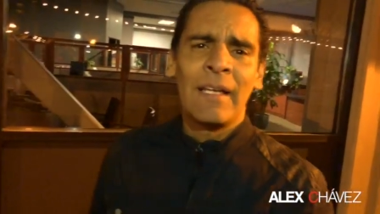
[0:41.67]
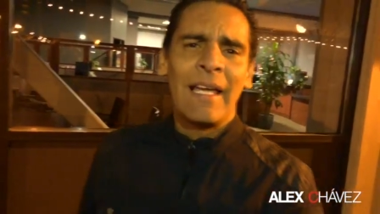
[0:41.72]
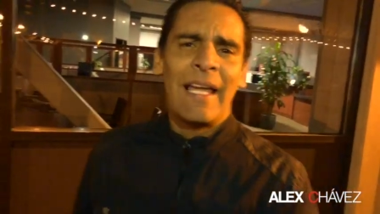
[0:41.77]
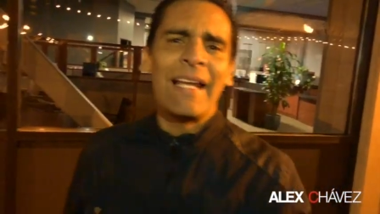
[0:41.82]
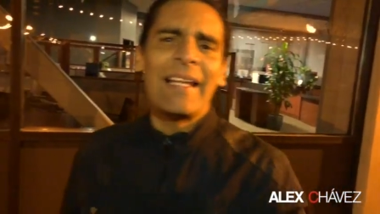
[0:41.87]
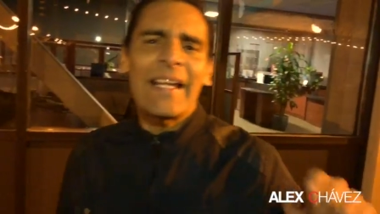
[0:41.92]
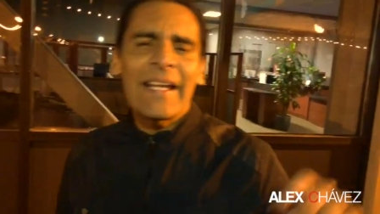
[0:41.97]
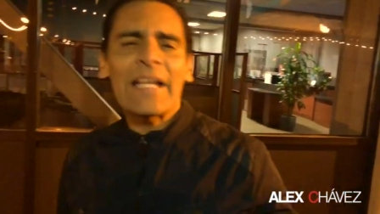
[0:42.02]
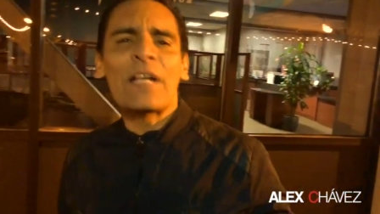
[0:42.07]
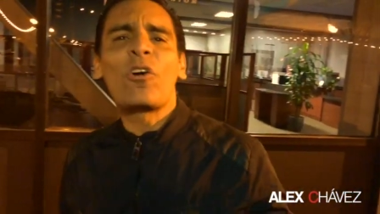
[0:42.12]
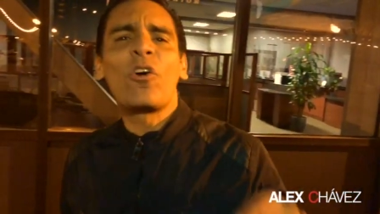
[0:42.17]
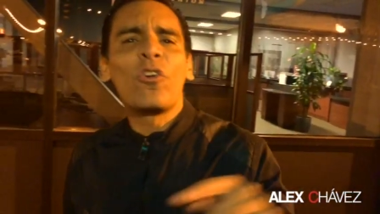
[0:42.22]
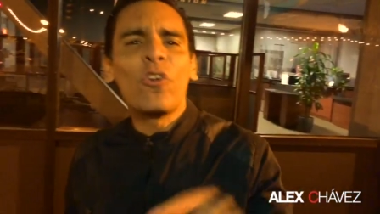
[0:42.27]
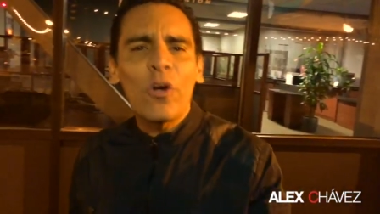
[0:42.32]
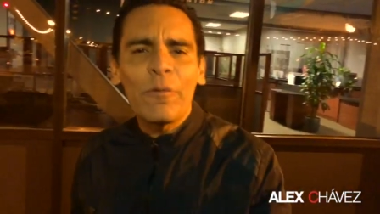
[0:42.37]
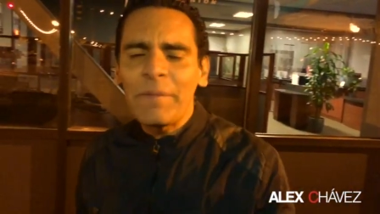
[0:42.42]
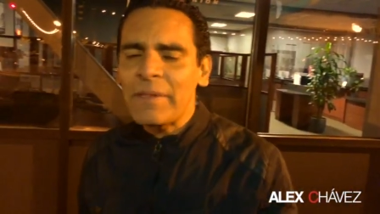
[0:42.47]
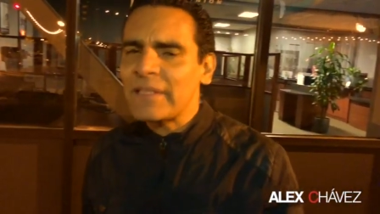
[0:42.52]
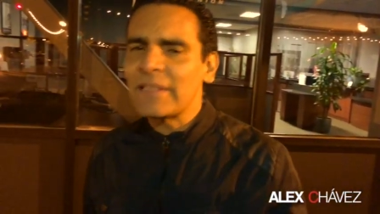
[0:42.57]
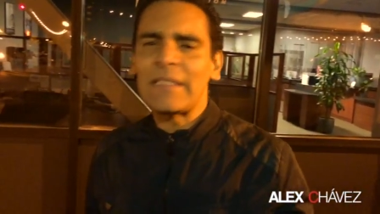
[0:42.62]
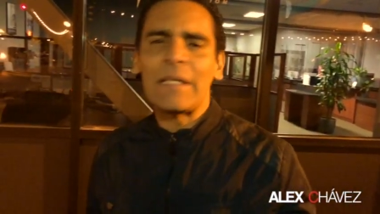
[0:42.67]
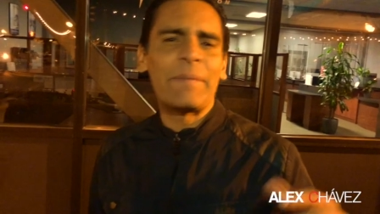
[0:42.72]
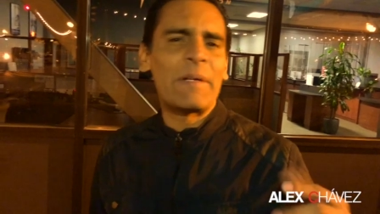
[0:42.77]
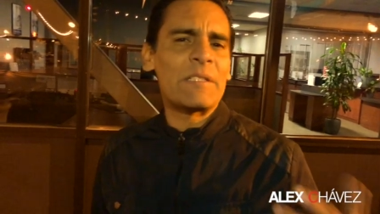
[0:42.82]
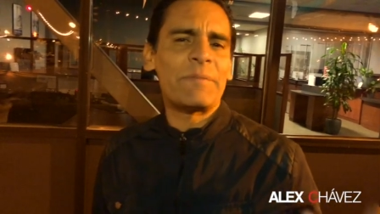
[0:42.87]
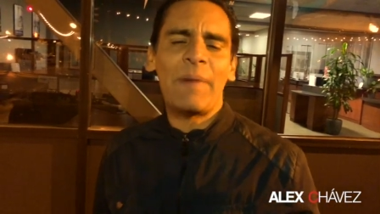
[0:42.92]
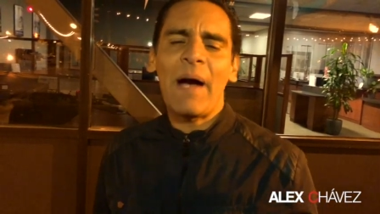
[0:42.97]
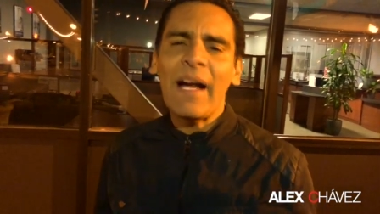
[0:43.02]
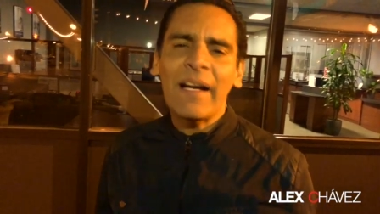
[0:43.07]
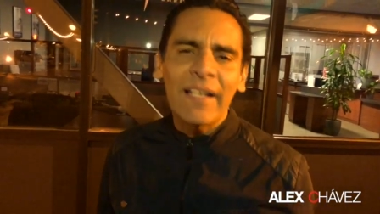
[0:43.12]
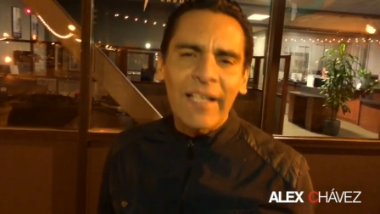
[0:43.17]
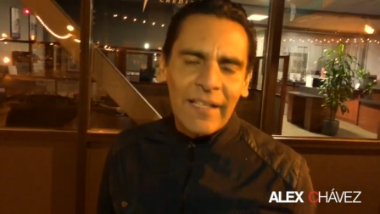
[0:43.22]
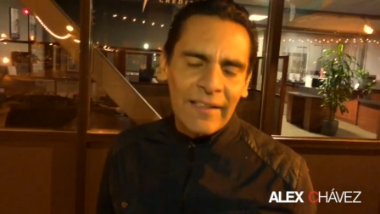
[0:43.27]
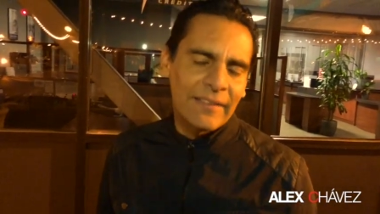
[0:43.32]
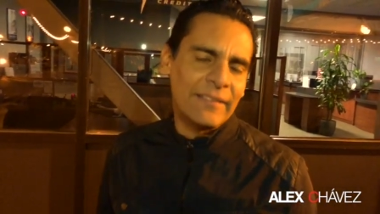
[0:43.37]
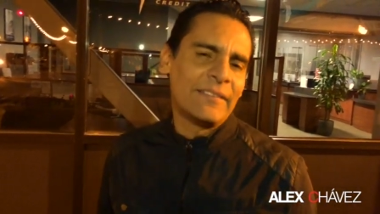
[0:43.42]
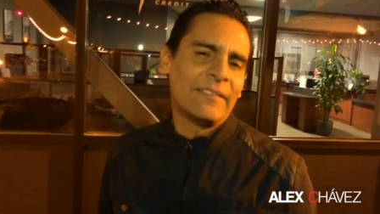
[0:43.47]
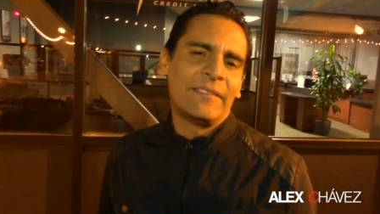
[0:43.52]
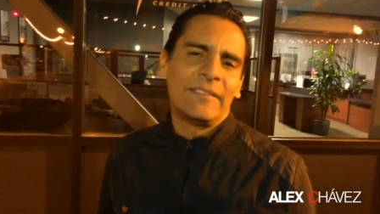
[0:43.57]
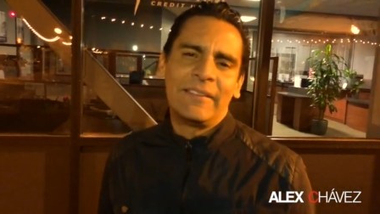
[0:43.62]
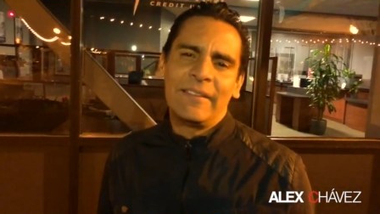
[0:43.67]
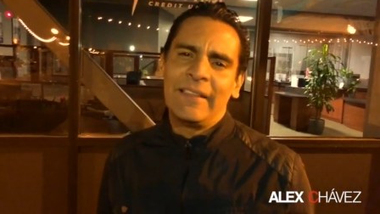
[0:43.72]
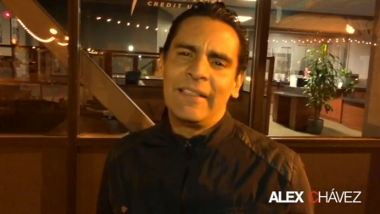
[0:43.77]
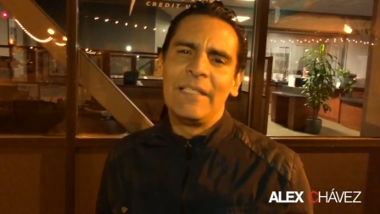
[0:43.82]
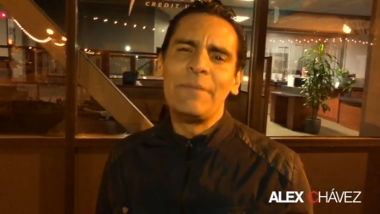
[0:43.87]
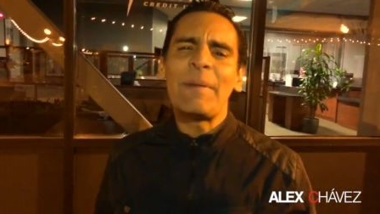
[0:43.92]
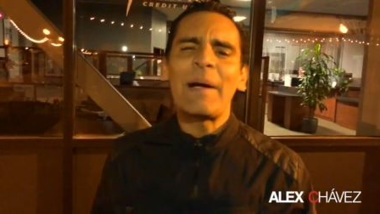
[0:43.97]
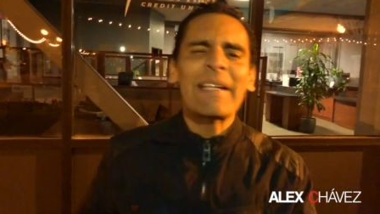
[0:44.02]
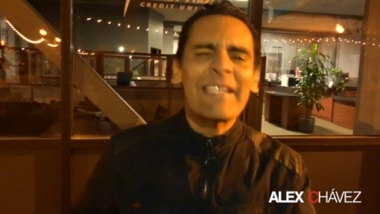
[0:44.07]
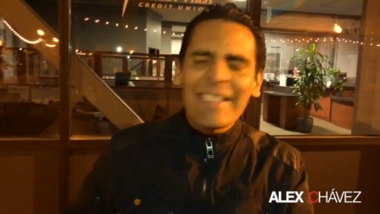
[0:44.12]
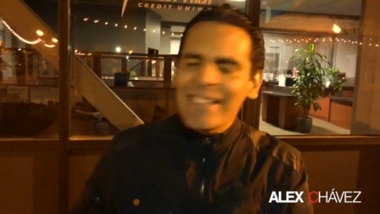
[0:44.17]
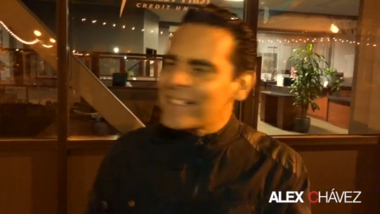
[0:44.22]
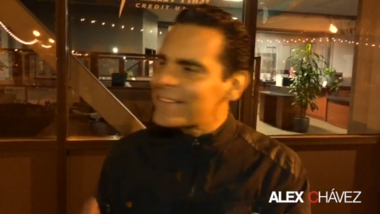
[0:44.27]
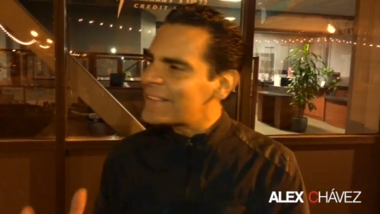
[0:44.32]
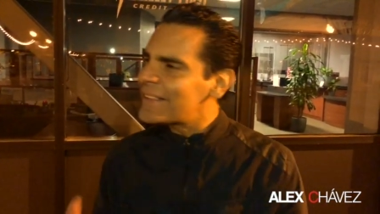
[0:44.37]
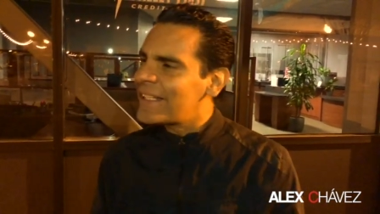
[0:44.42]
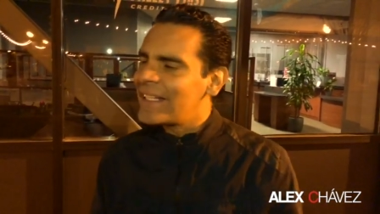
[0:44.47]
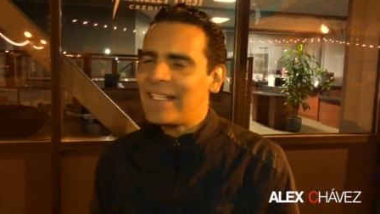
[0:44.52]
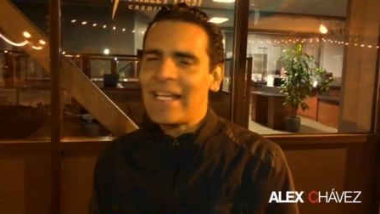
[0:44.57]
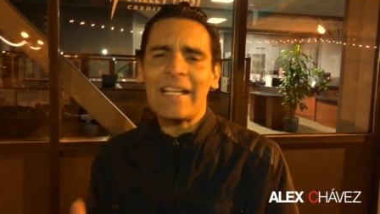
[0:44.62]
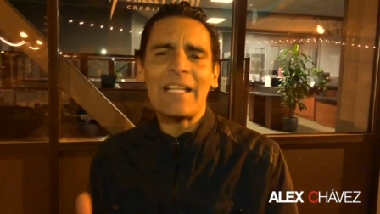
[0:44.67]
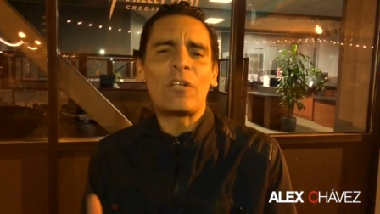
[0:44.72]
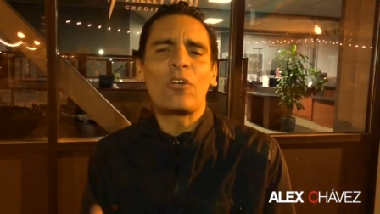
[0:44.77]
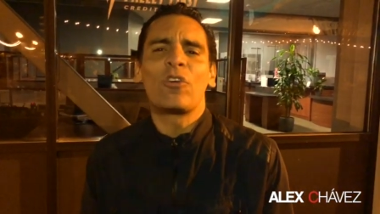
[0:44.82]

El área económica es la más baja. Imagínate que el área